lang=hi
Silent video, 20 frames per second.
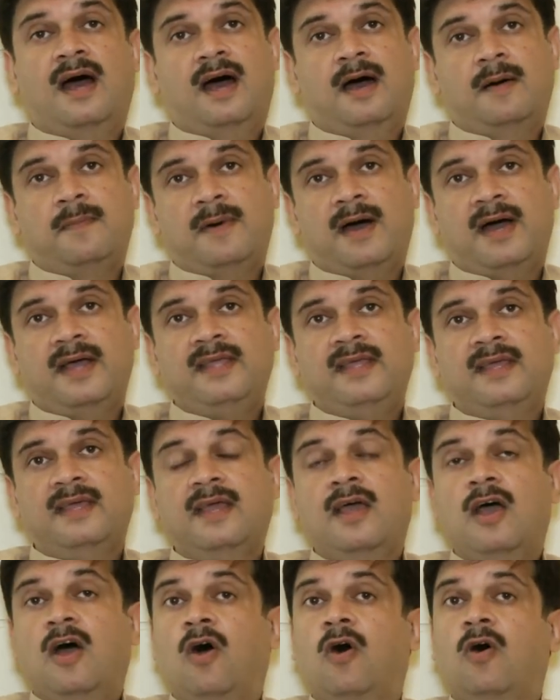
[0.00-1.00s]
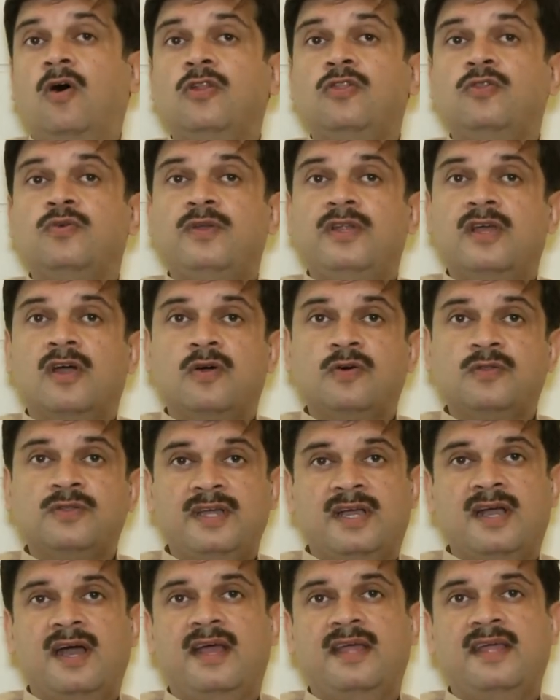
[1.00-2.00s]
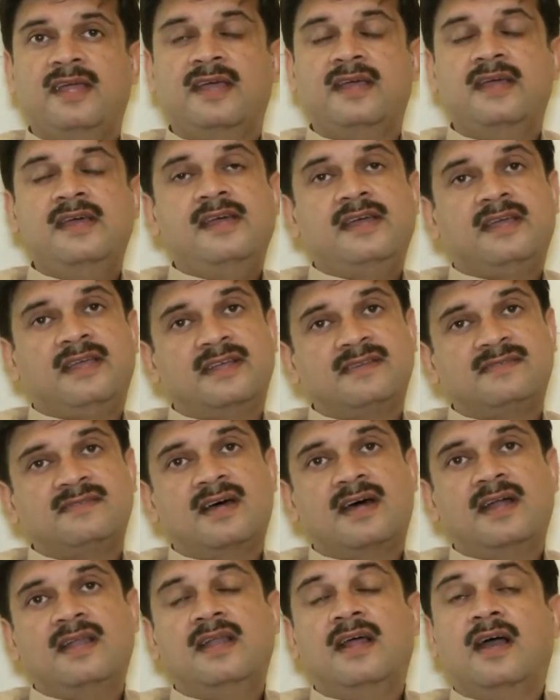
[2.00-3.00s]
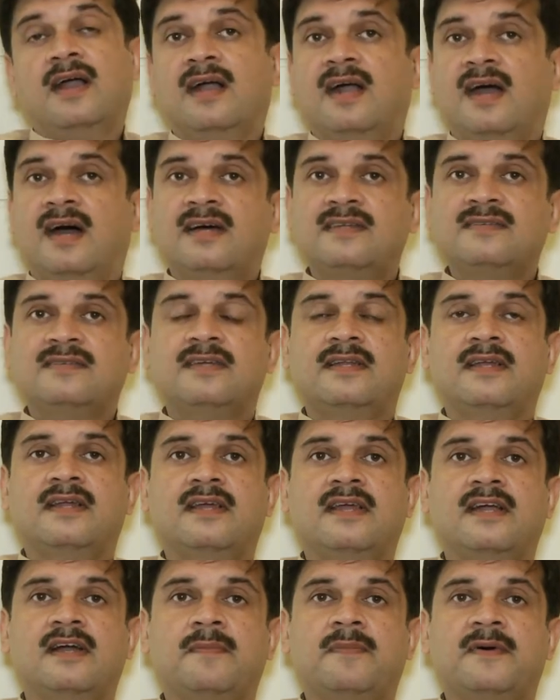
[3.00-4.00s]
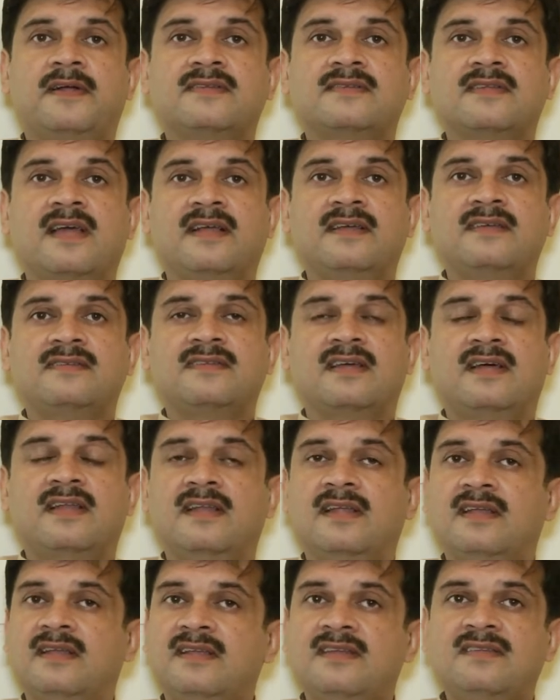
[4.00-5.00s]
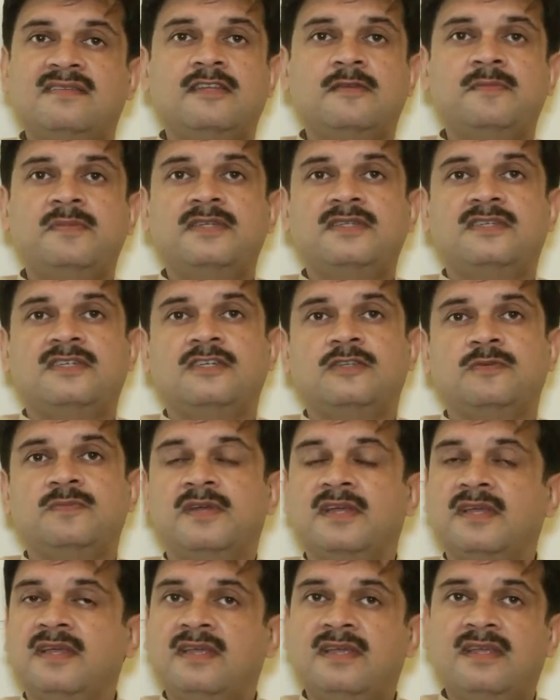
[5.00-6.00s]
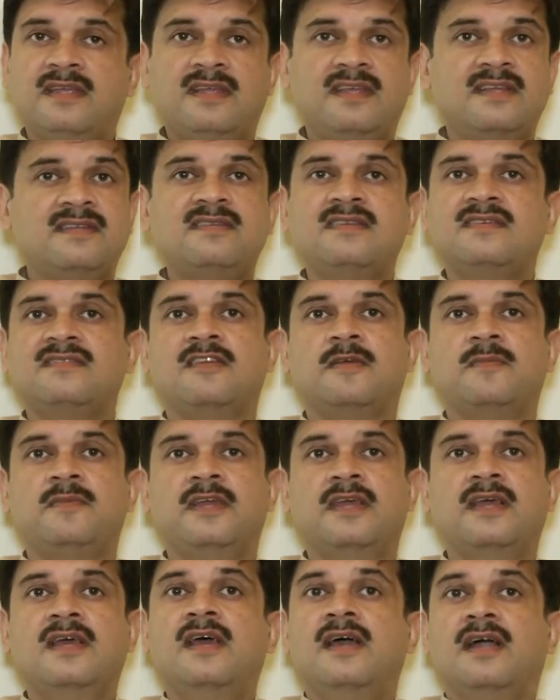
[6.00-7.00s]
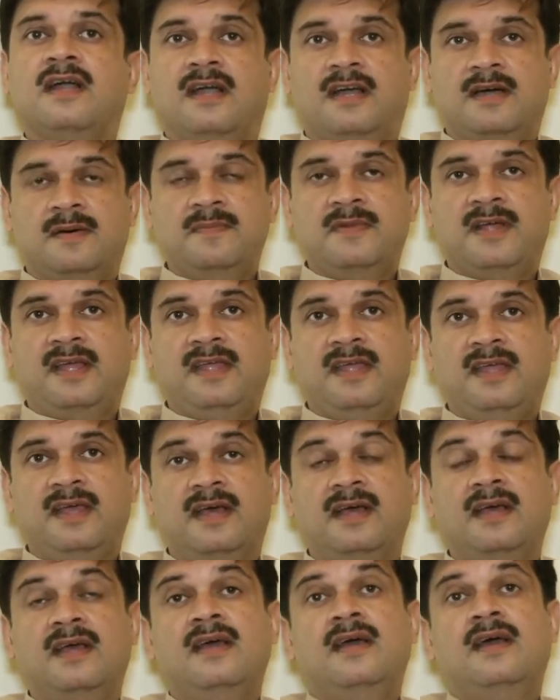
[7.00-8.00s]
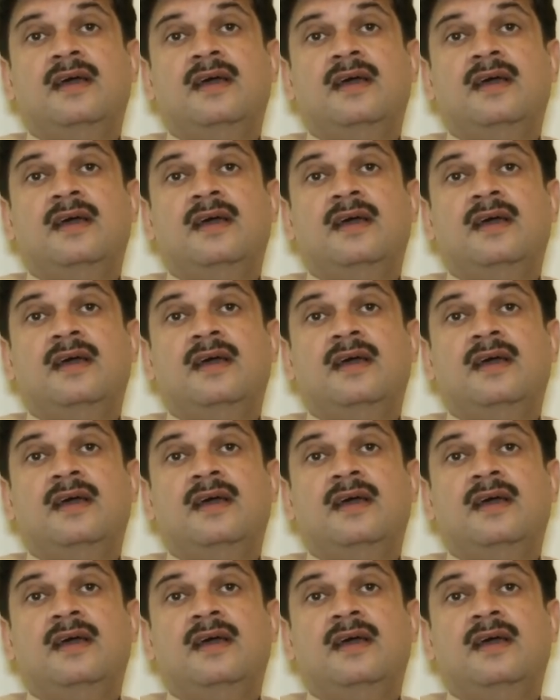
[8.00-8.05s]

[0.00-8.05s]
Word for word: आप आइए और दुनिया को दिखाइए किसान खास करके कपास का किसान किसी भी चीज़ में किसी से भी कम नहीं है